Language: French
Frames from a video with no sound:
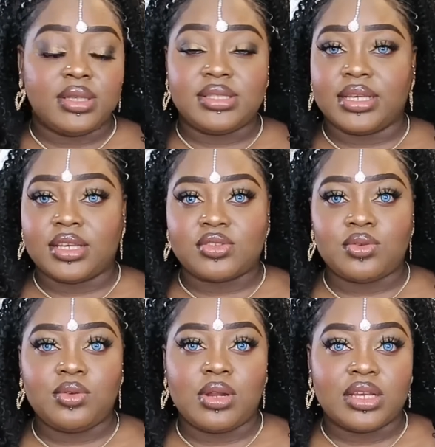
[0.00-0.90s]
a ses
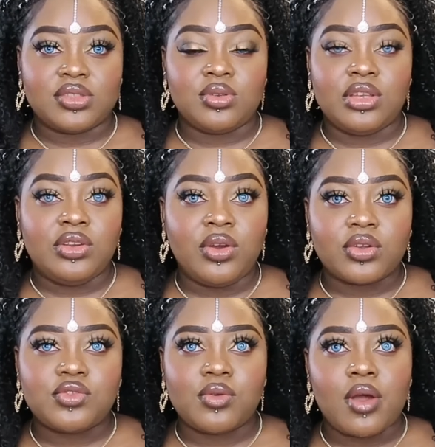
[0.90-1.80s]
raisons que la raison
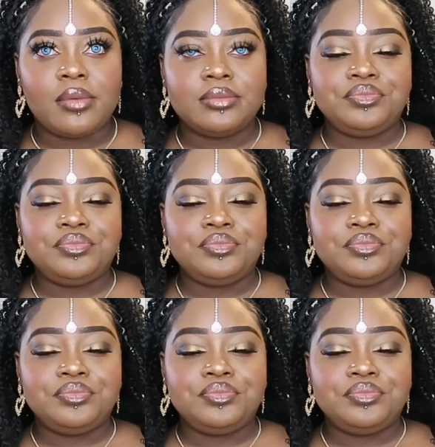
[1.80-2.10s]
ignore, tu vois.